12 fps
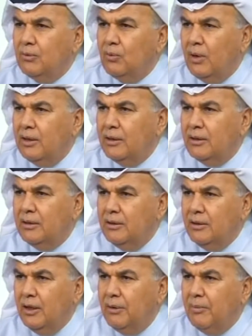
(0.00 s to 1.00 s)
وعلى
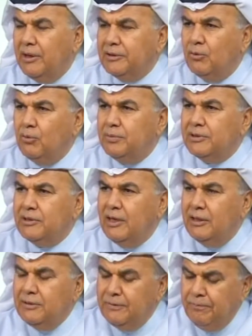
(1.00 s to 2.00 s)
حمايتها
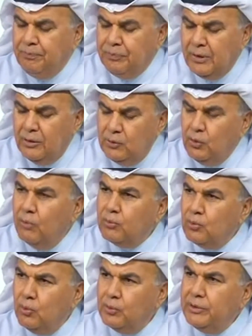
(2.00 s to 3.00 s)
وبالتالي اليوم
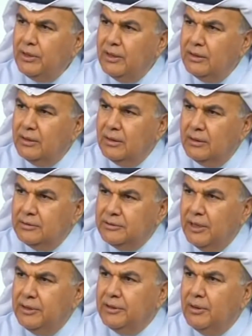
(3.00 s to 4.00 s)
كوريا آه،
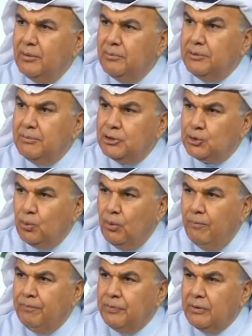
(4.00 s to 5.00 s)
جاية
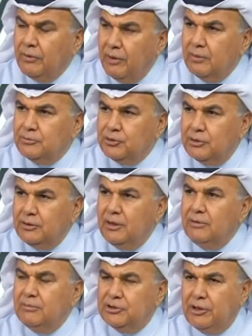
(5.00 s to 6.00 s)
بمشروع ضخم
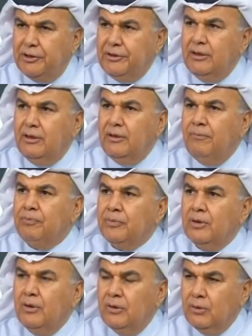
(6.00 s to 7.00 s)
جدا مشاريع آه،
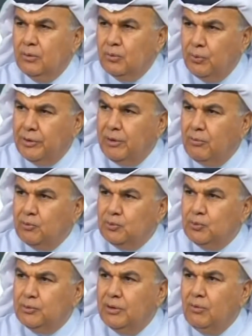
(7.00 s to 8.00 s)
آه، كوريا
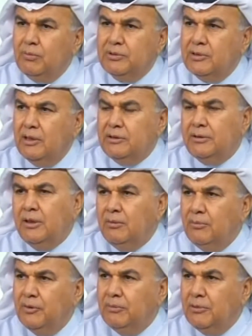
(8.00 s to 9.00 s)
موجوده وبالتالي
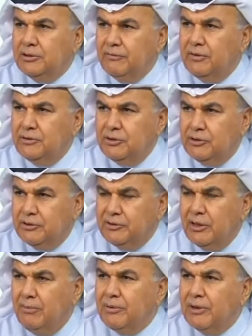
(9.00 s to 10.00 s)
مثل ما شفنا جسر
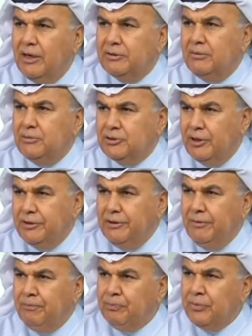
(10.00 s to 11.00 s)
جابر احد
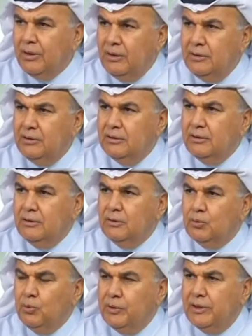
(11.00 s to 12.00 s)
المشاريع اللي آه،
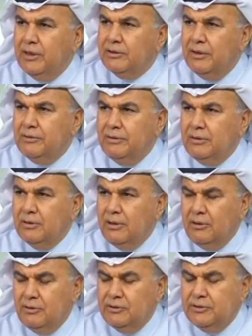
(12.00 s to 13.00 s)
كوريا قد قد
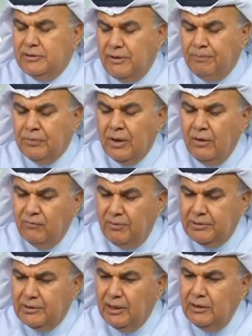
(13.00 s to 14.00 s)
خلصتها
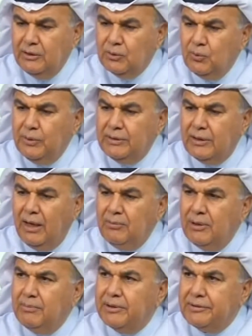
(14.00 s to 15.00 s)
فبالتالي الكويت
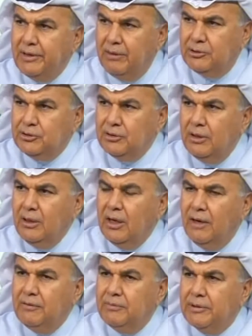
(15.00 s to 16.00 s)
عامله برنامج
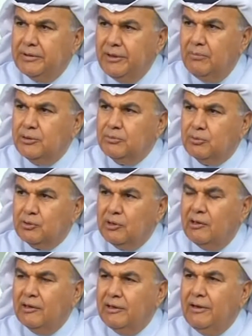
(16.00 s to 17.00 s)
هذا البرنامج
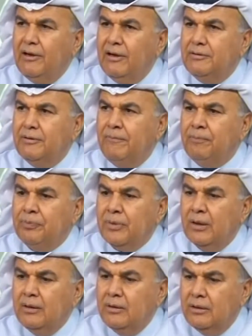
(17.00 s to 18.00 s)
منطلقه ان
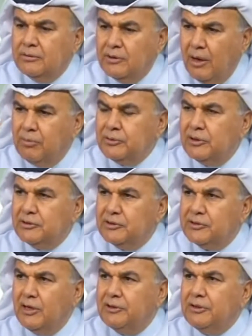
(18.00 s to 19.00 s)
الترابط
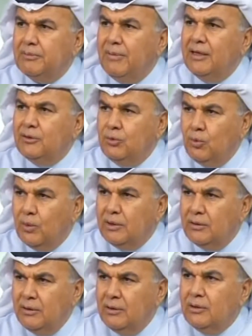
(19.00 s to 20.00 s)
الاقتصادي مع
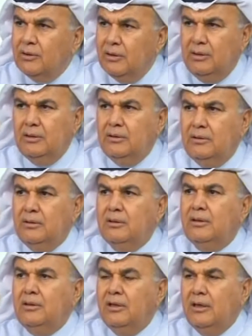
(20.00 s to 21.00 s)
الدول
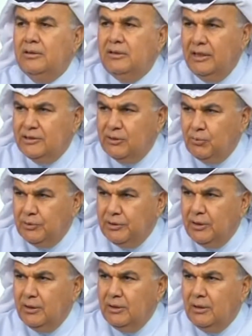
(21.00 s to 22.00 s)
آه،
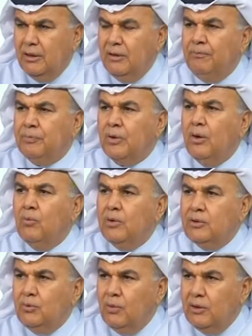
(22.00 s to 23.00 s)
الاسيويه آه،
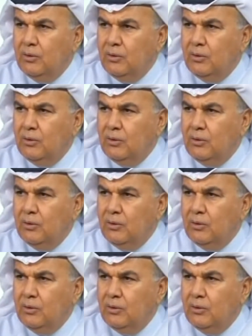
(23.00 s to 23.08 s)
والدول